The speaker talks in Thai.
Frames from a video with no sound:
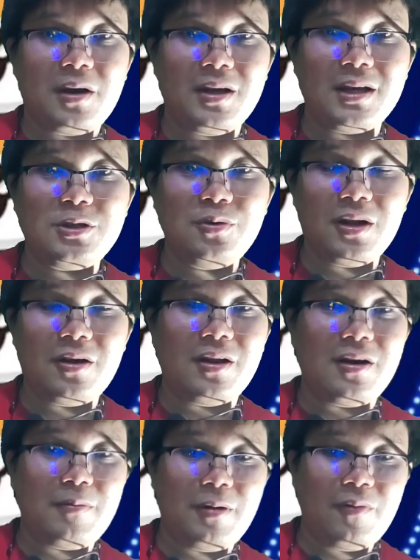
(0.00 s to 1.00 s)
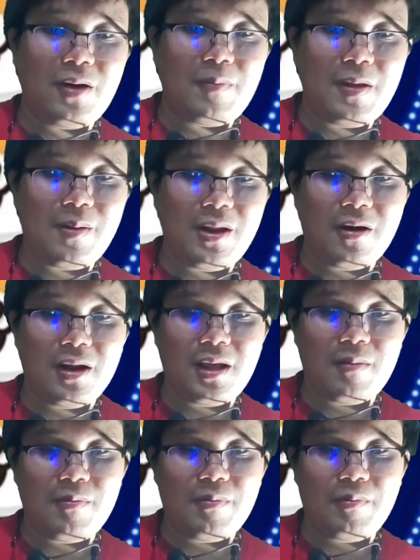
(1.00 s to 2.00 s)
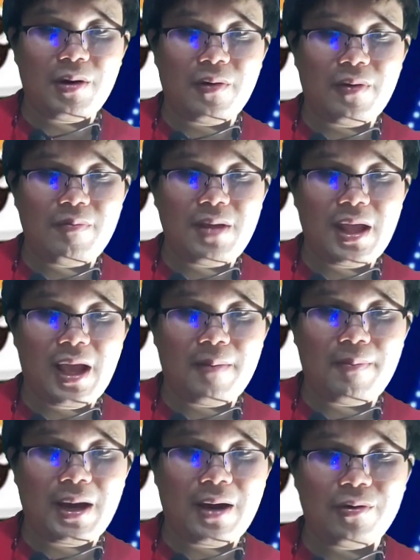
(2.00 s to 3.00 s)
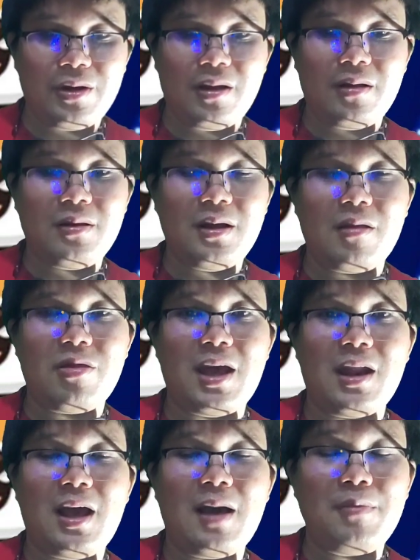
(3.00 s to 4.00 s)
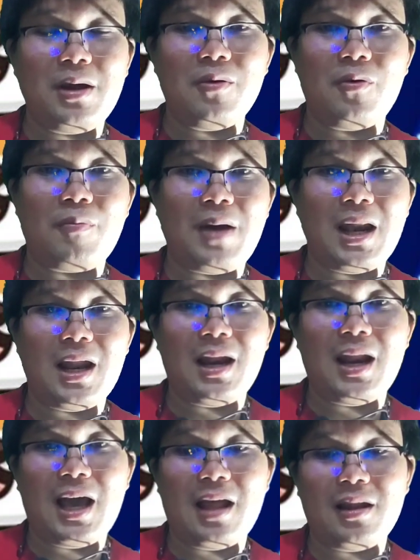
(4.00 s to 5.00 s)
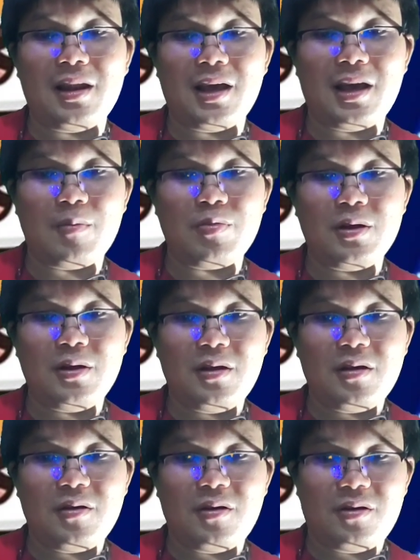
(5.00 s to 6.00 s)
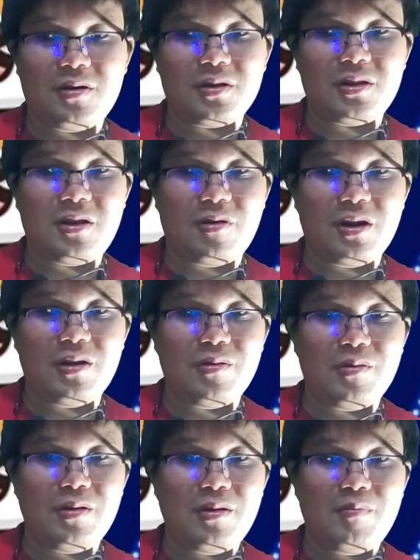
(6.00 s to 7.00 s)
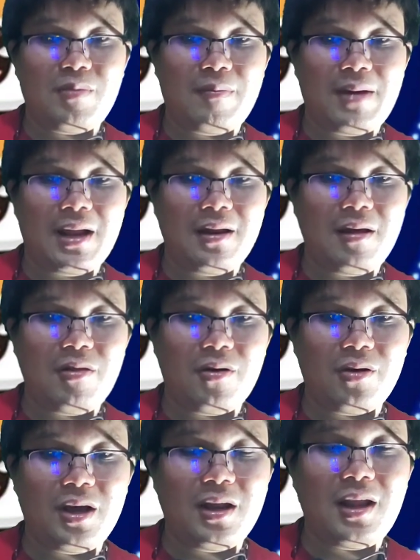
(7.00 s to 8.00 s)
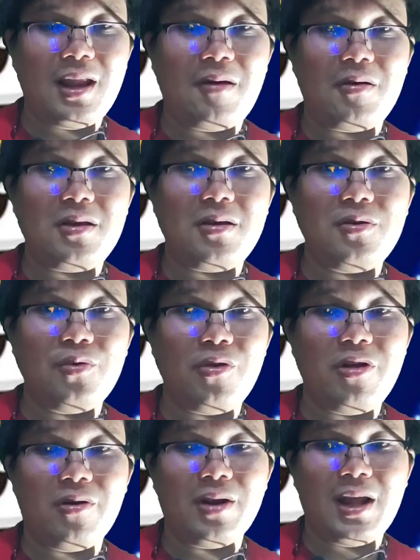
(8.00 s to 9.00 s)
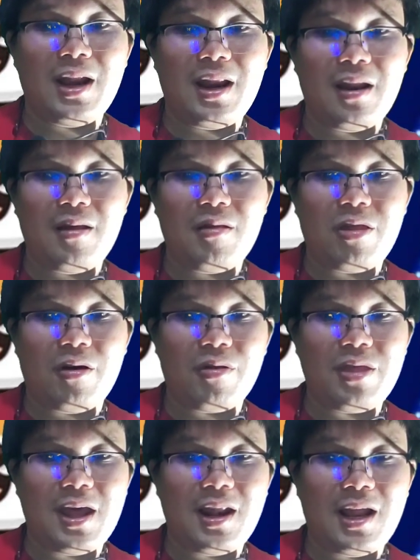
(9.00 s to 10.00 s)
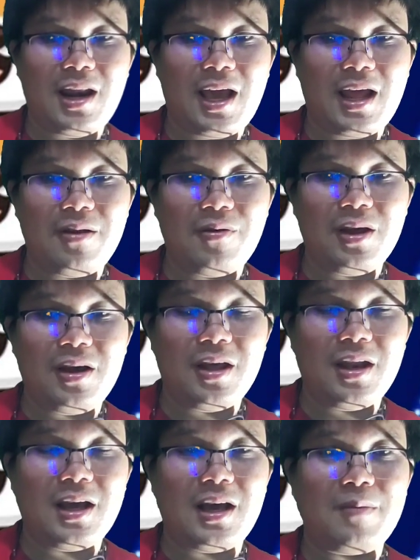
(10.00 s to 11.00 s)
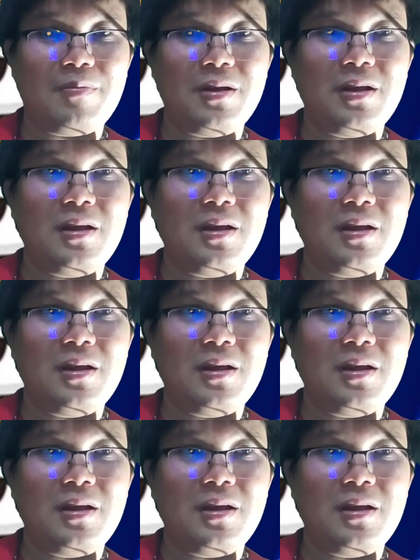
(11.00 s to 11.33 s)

เขาอย่างชั่วหน่อยเนาะเพราะว่าเบริดอเนี่ยบอกว่ามีการเผาถึง 1 5 6 0 0 0ล้านล้านนะครับ ก็ตอนประมาณเดือนสองเดือนที่แล้วก็ยังอยู่2ล้านสองแสนล้านล้านอยู่เลยนะครับ